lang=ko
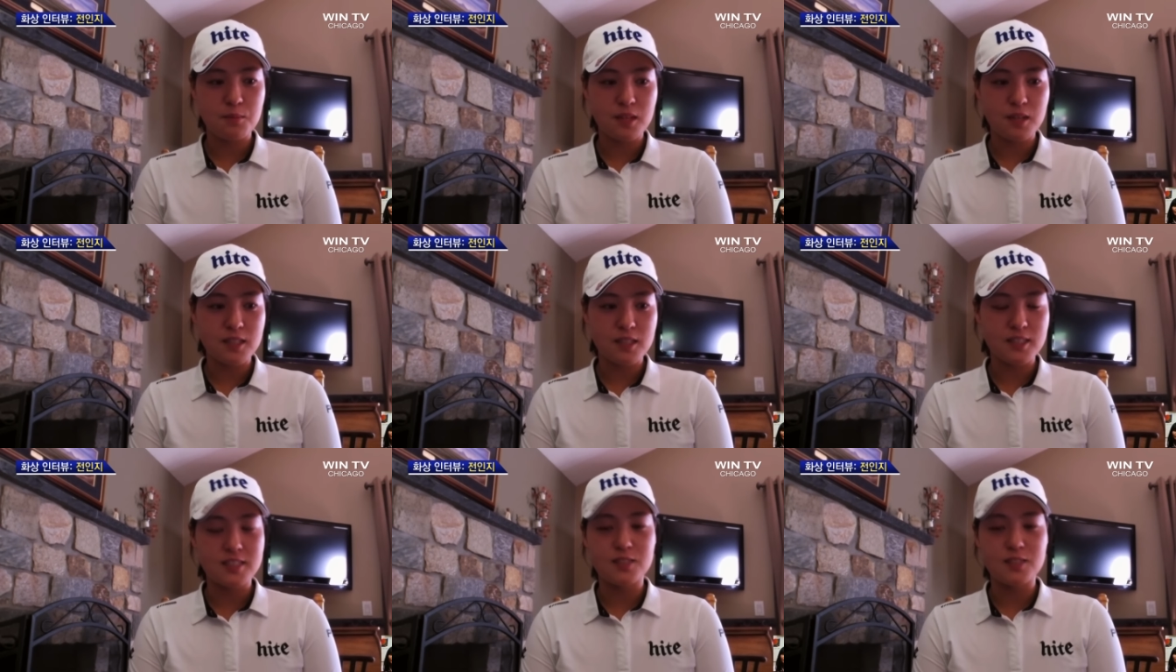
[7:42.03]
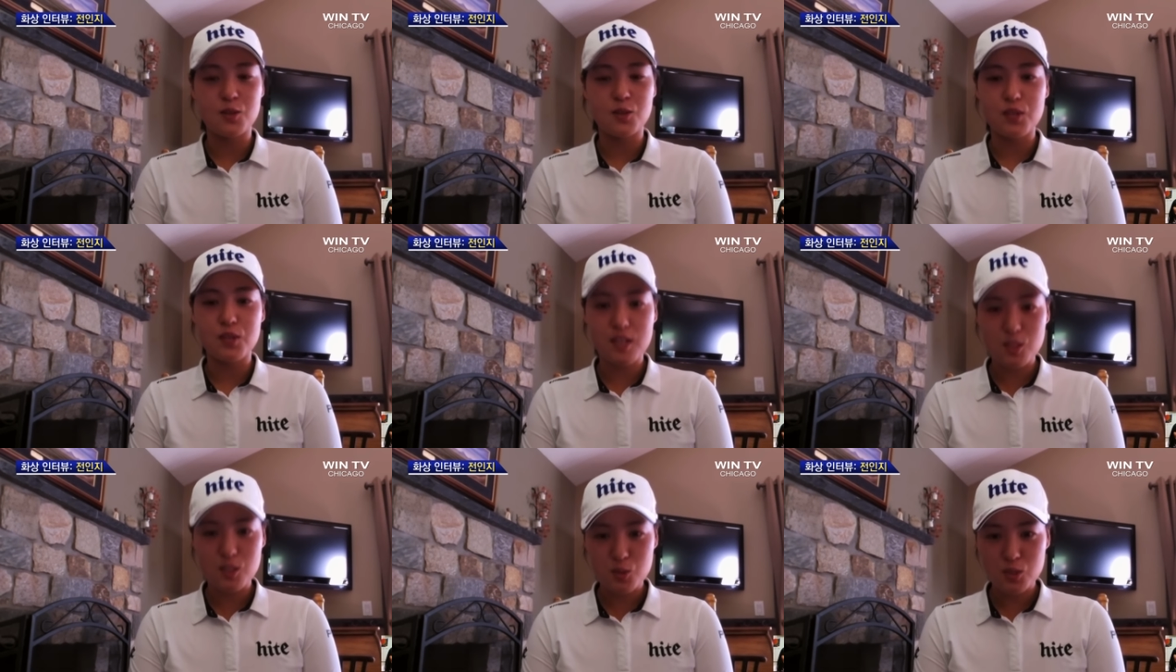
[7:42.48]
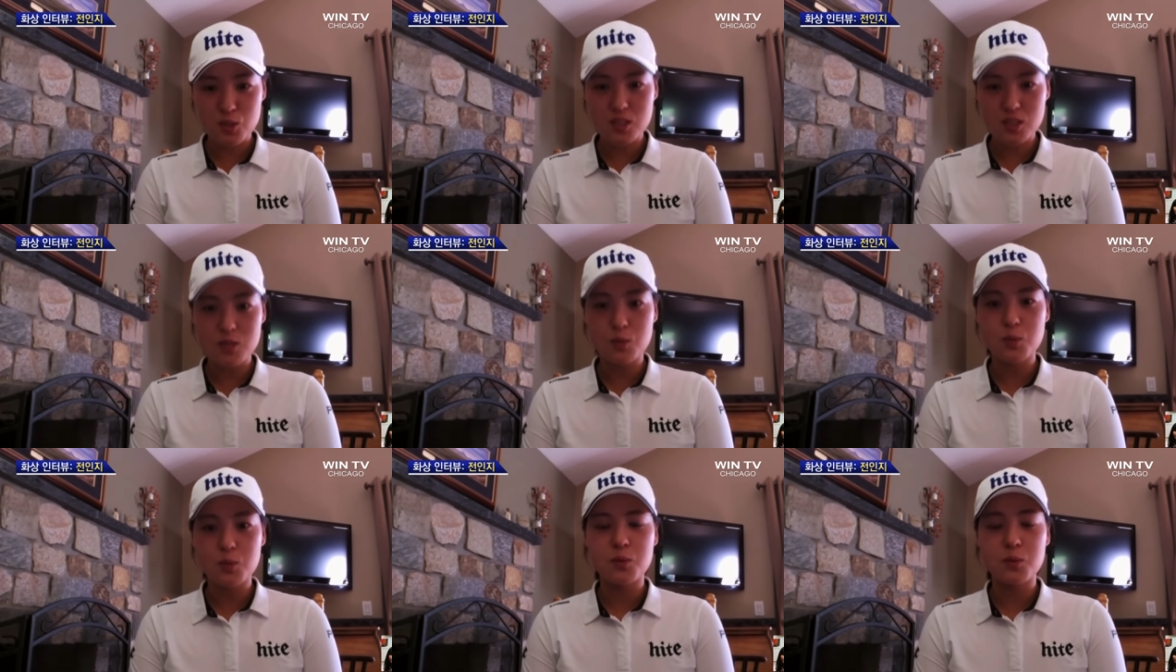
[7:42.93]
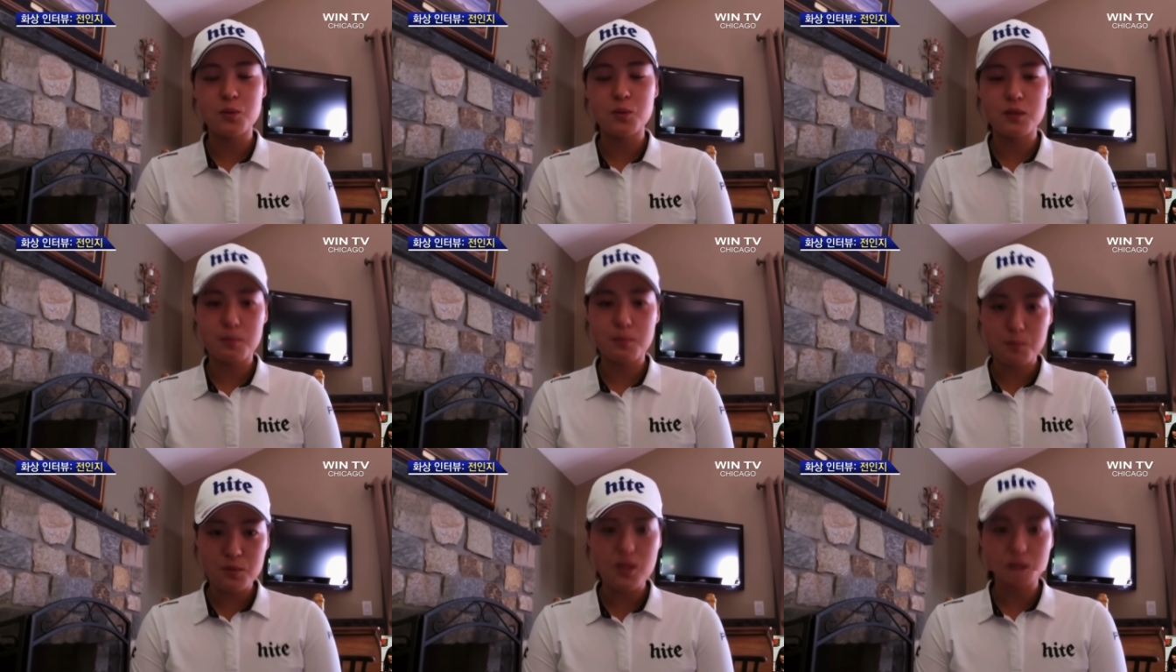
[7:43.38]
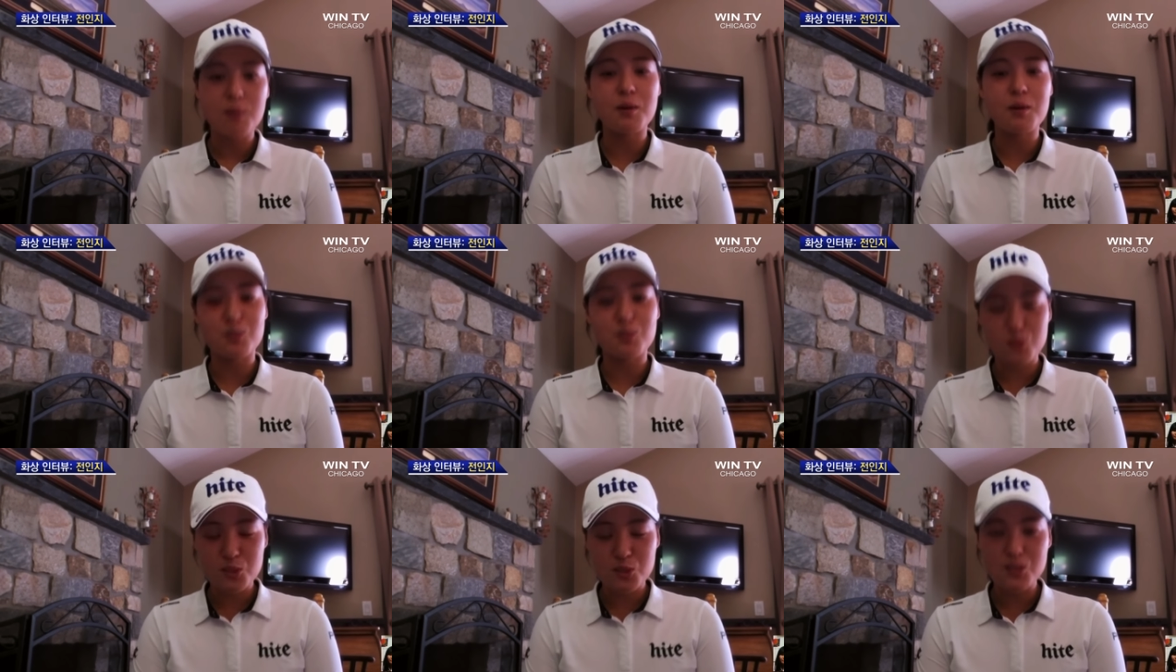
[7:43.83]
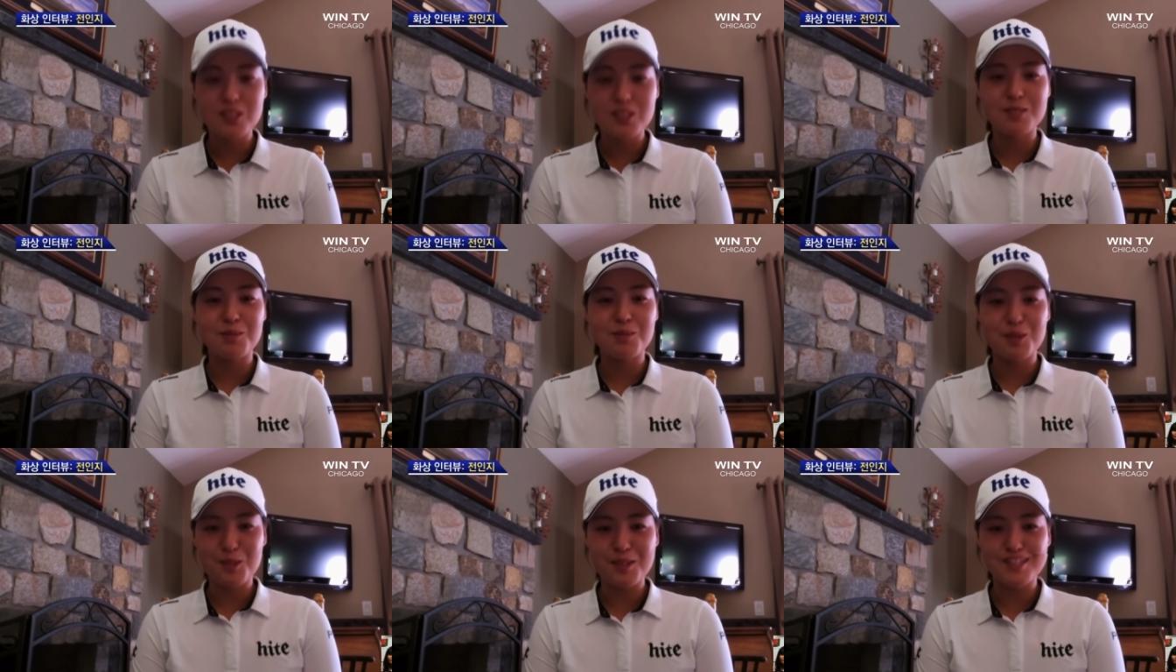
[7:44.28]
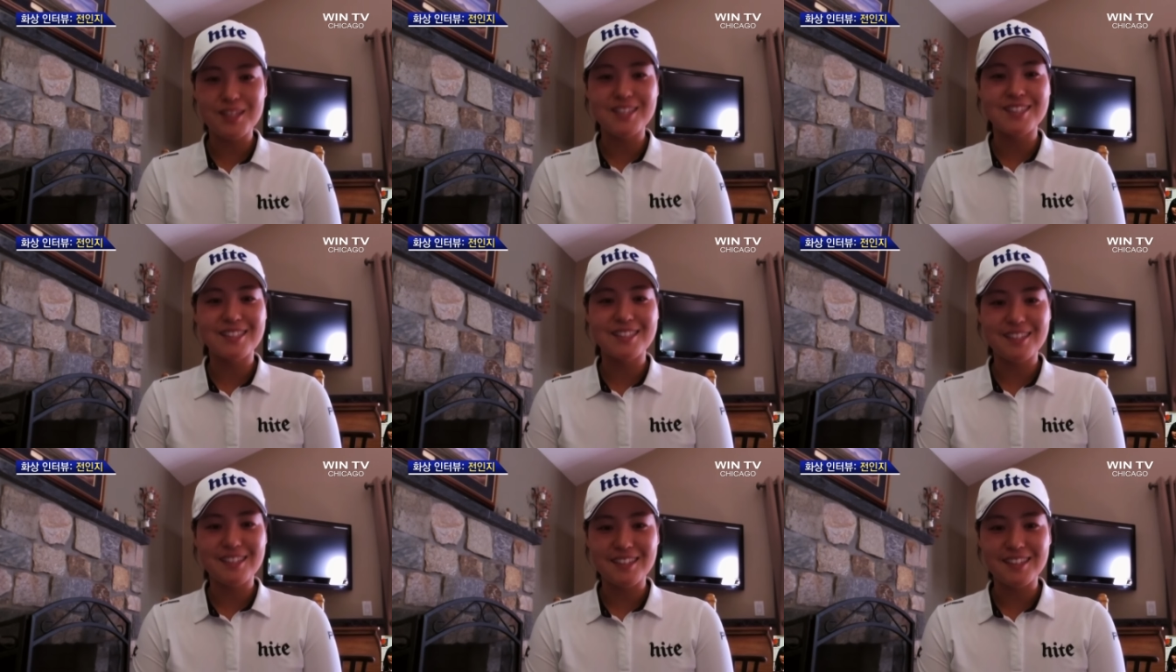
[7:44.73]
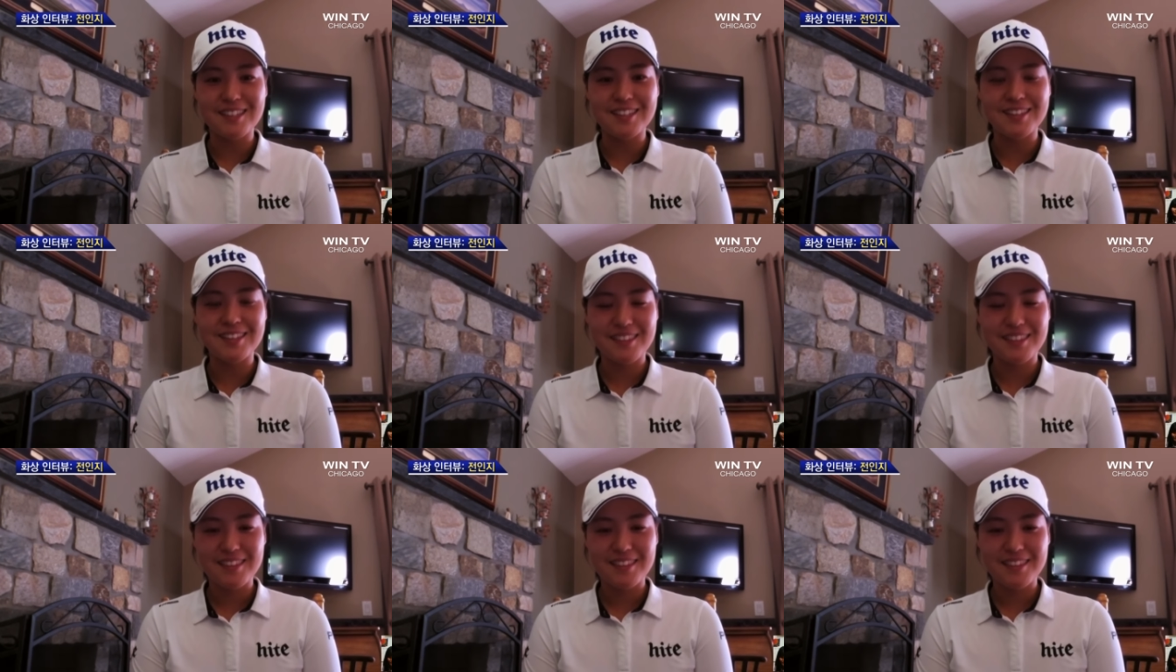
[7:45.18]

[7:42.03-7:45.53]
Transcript: 많이 응원해주시고 예쁘게 봐주셨으면 좋겠어요.